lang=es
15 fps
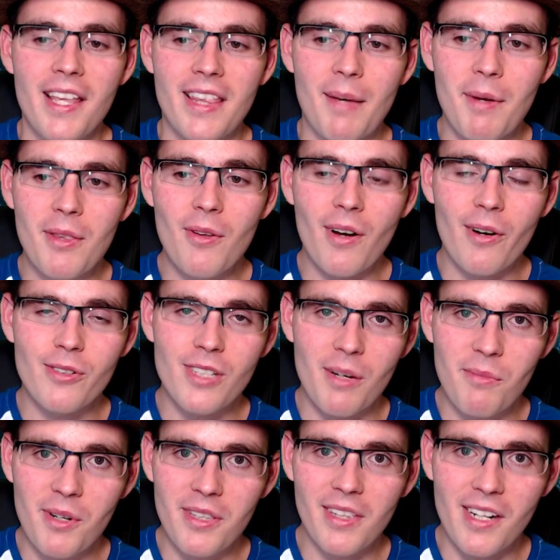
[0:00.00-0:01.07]
También una cosa
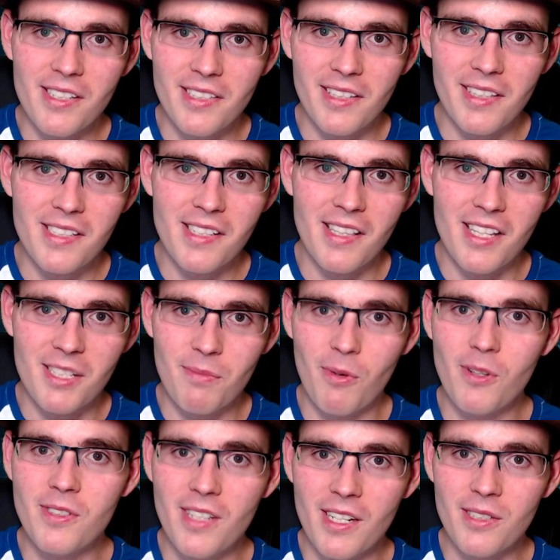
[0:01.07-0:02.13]
muy interesante es que
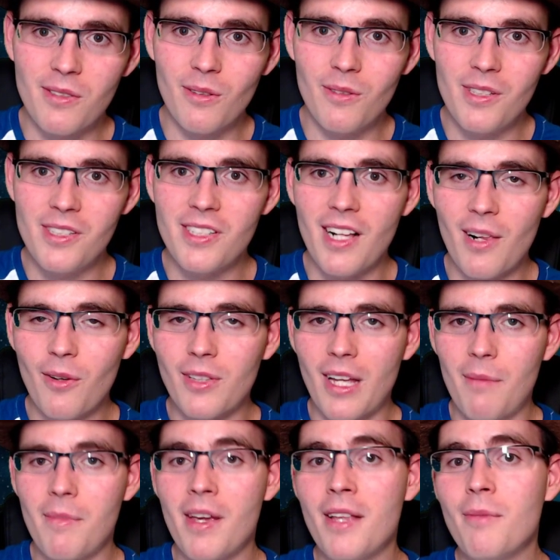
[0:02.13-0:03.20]
después de esto dice algo
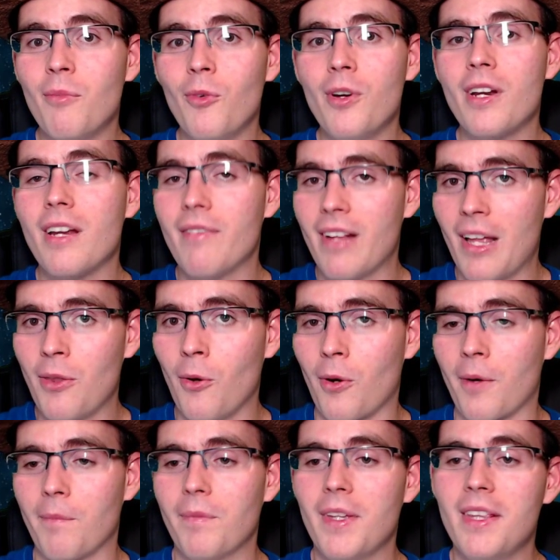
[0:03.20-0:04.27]
también muy
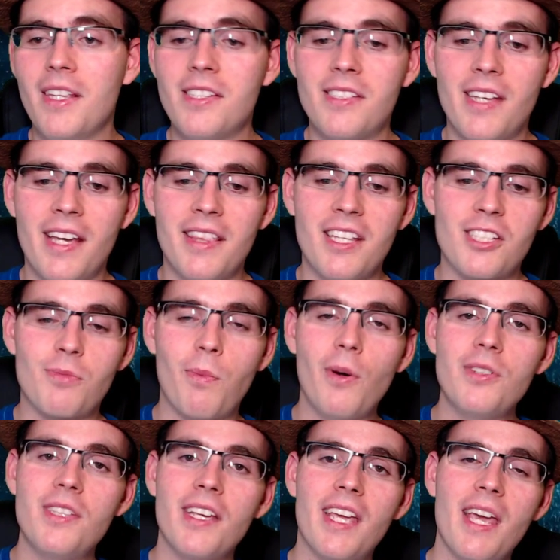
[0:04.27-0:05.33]
revelador. Y dice,
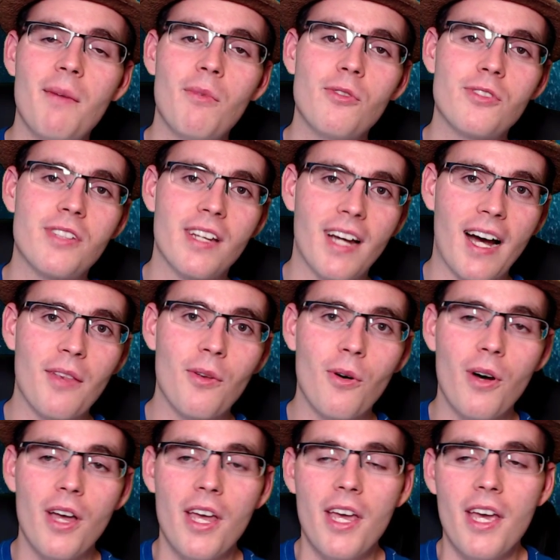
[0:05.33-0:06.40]
después de que hemos
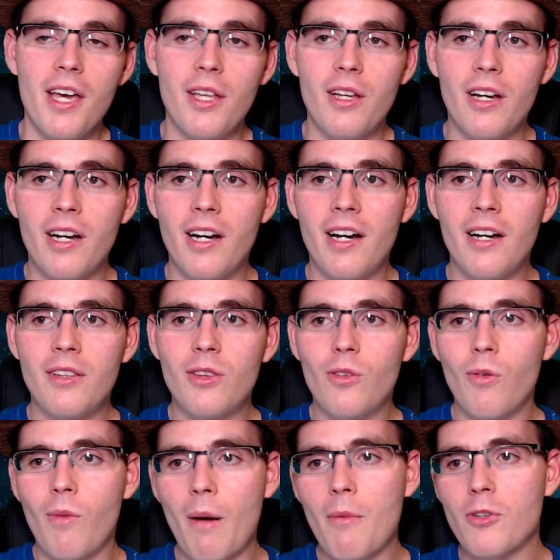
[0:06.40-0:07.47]
llegado, eh,
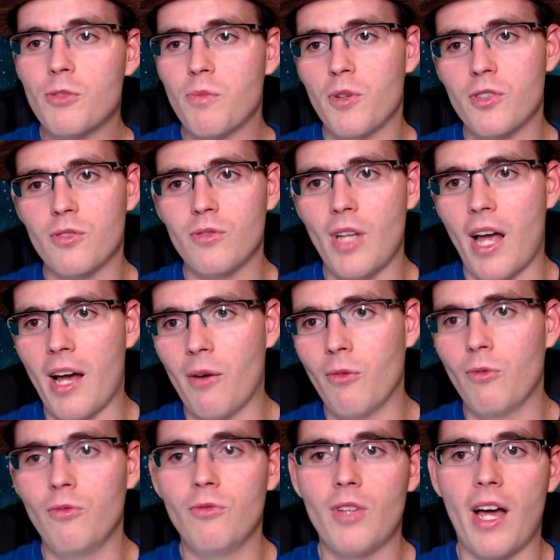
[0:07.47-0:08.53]
tomamos pues
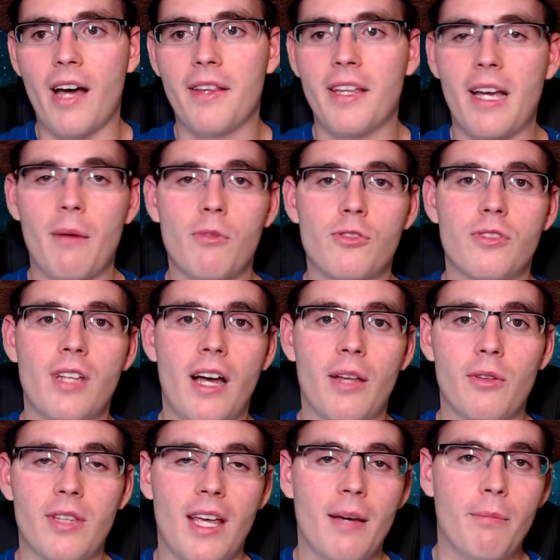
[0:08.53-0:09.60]
una, digamos, una
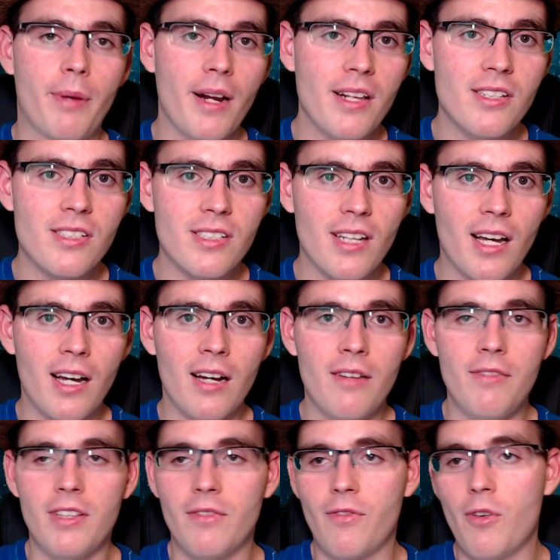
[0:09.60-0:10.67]
nota de prensa,
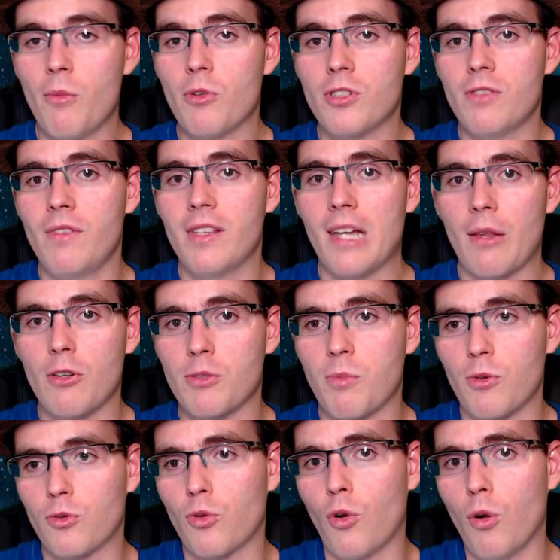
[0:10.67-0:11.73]
fuimos invitados
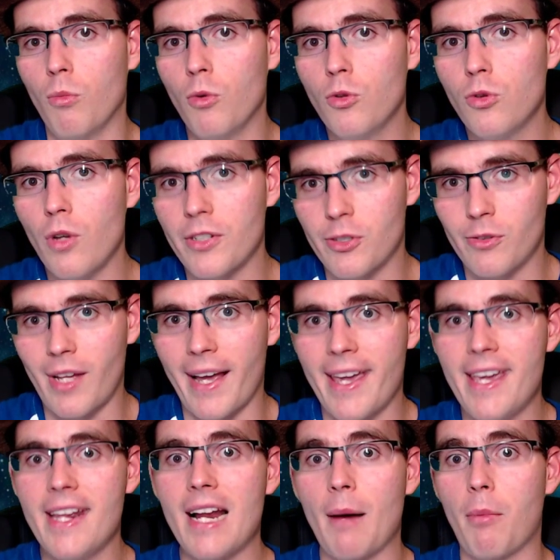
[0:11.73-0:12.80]
por todo el mundo, hace una
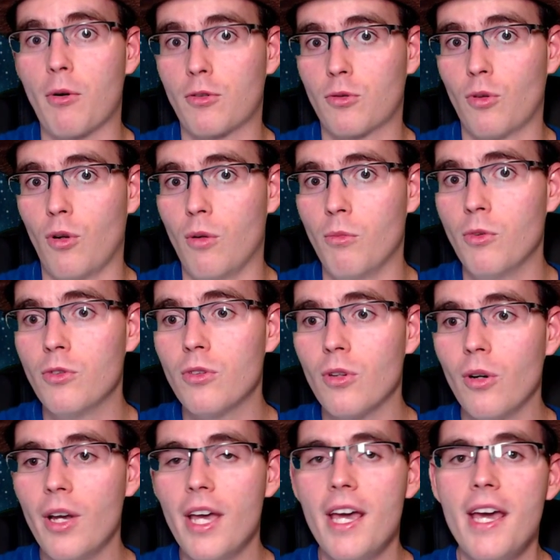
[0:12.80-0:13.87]
gira por todo el
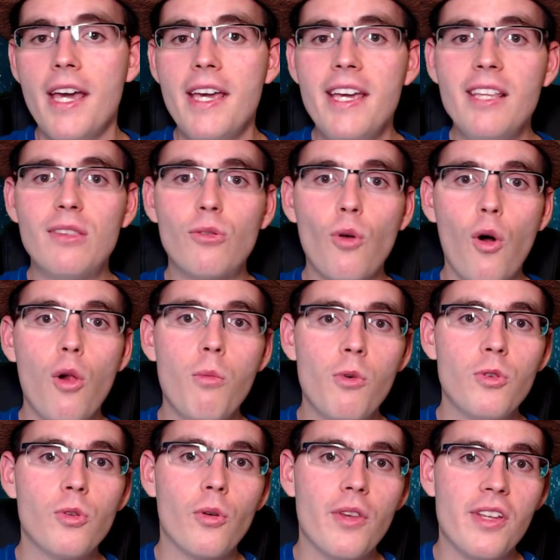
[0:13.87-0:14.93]
mundo, y todo el
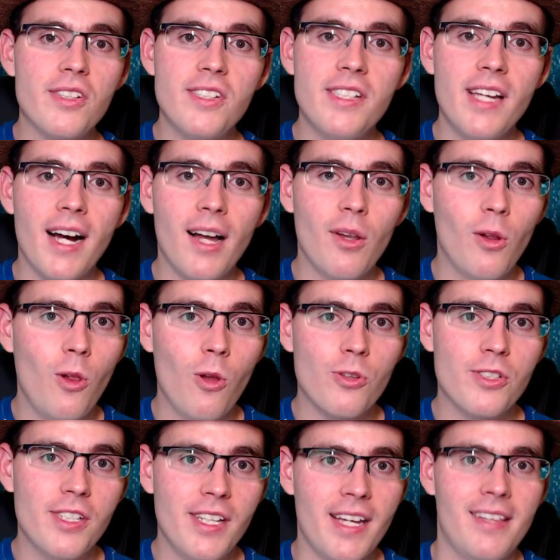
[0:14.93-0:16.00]
mundo decía lo
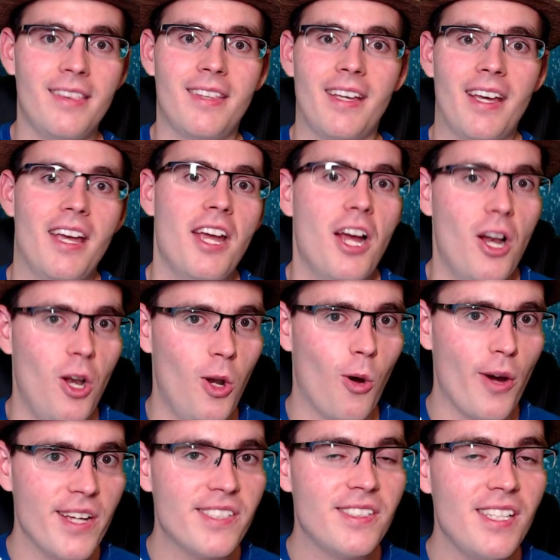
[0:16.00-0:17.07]
siguiente,
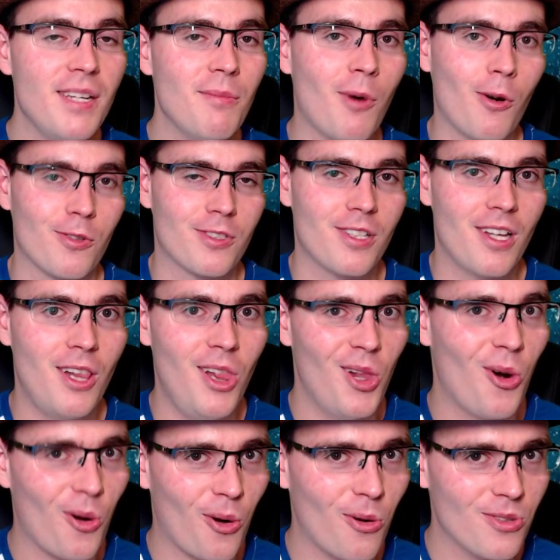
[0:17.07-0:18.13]
lo hicimos,
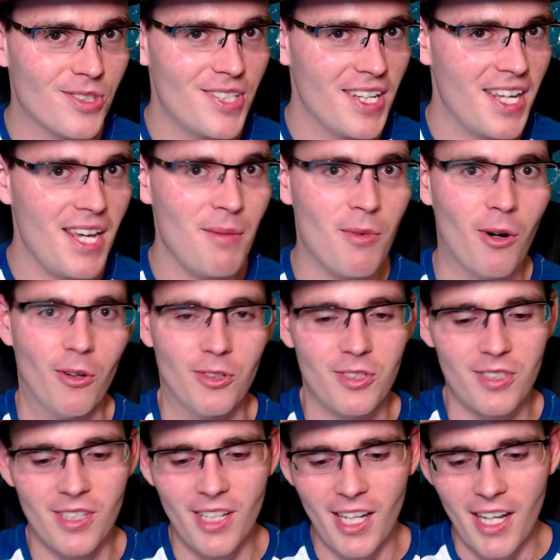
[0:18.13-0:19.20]
lo
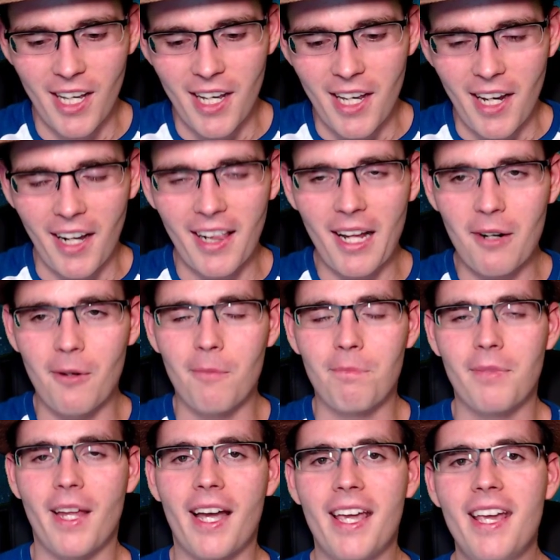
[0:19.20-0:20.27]
conseguimos. Claro,
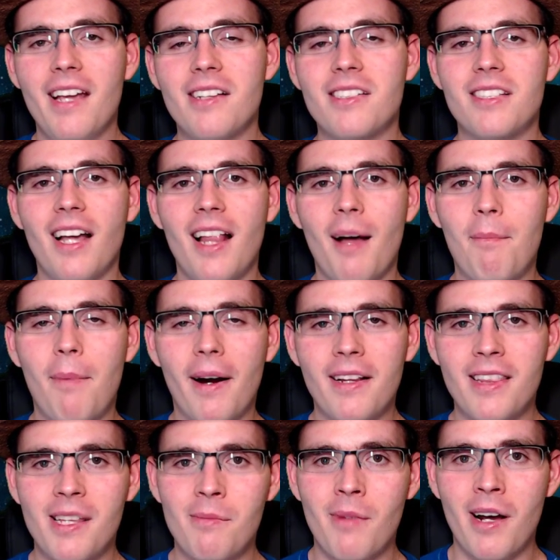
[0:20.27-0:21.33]
aquí está la
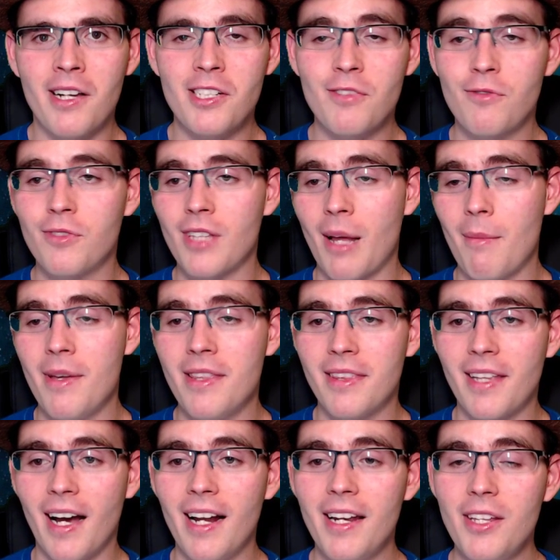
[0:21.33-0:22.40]
parte más
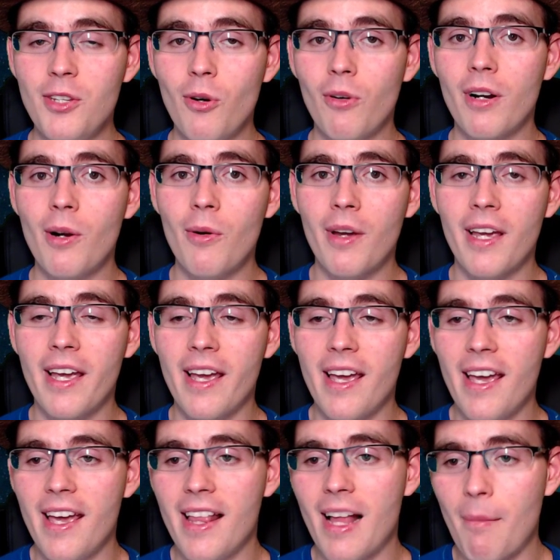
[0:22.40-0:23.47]
fundamental, yo creo
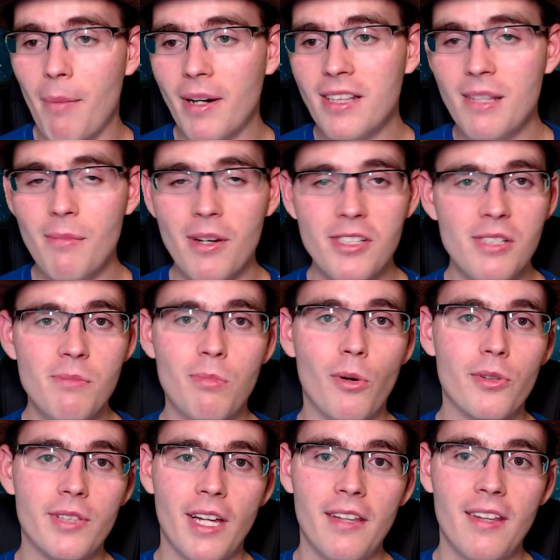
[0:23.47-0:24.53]
que la parte más
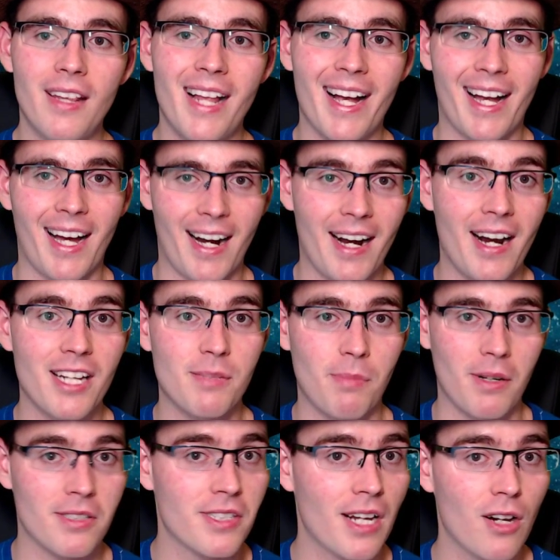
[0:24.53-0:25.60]
importante de la carrera
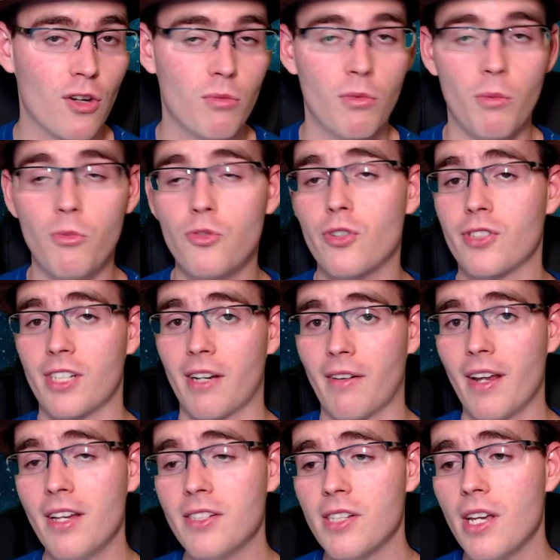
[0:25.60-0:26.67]
espacial, como muchos
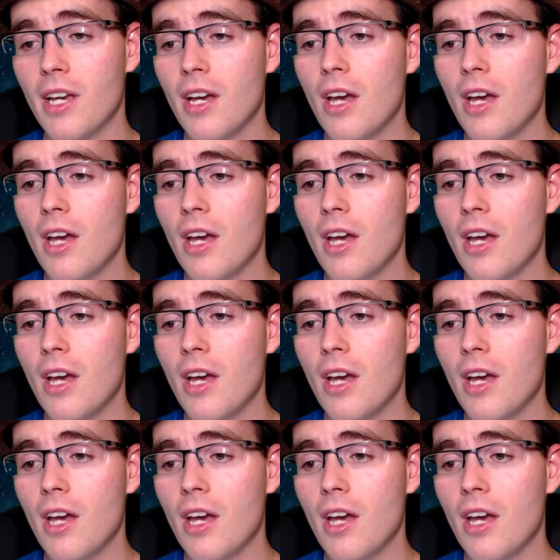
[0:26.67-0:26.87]
sabréis,